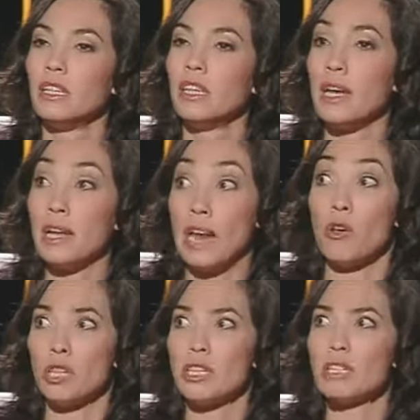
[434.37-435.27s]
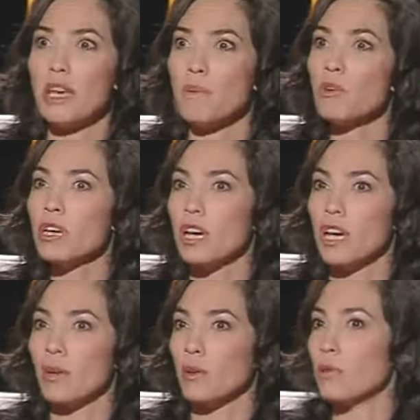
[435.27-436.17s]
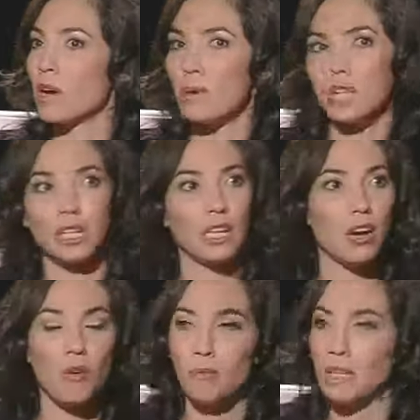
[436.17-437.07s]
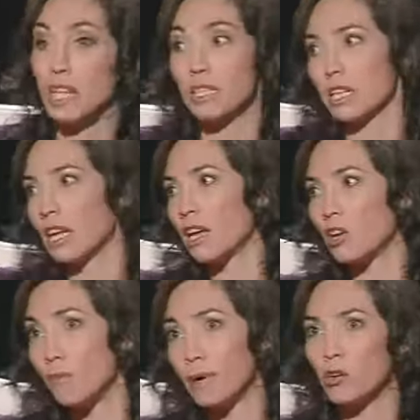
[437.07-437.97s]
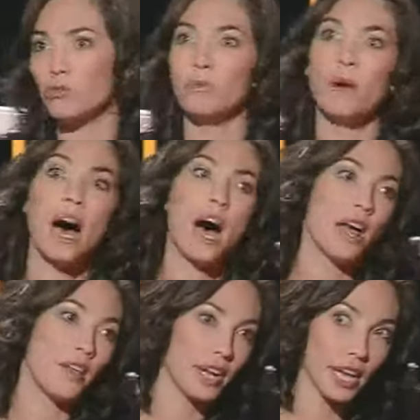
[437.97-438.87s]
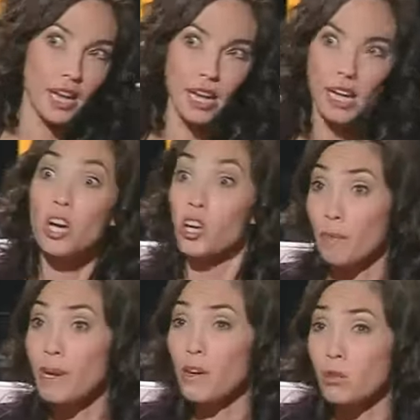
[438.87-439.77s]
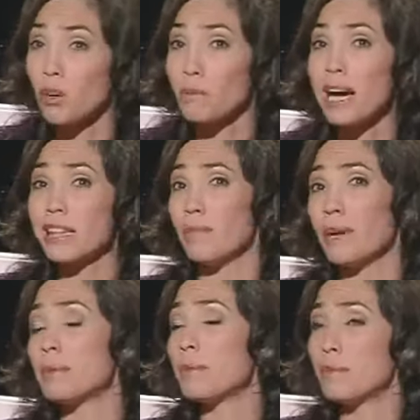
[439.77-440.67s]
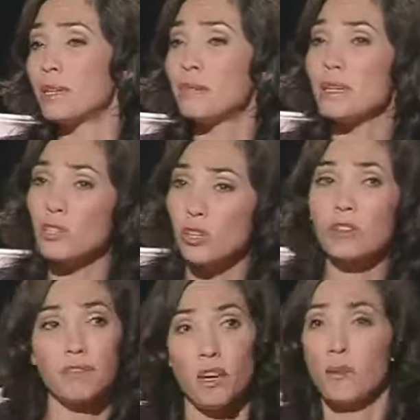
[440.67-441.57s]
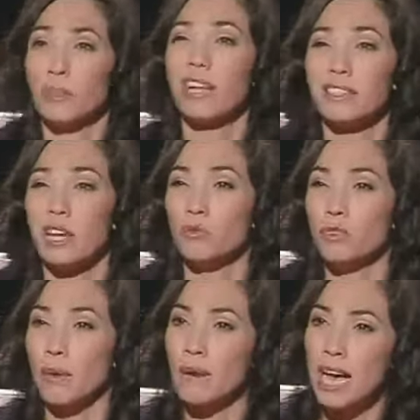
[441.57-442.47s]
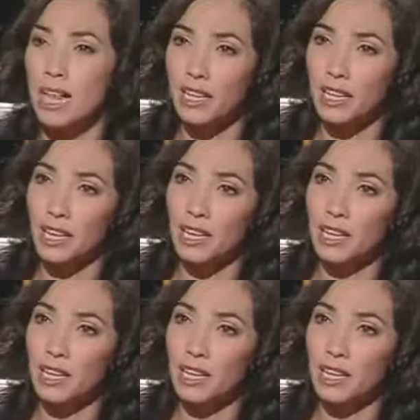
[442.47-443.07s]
Eh, la adolescencia es muy heavy, porque aparte está la competencia, está romper con tu madre, romper con tu hermana. Para mí mi hermana mayor fue como una segunda madre.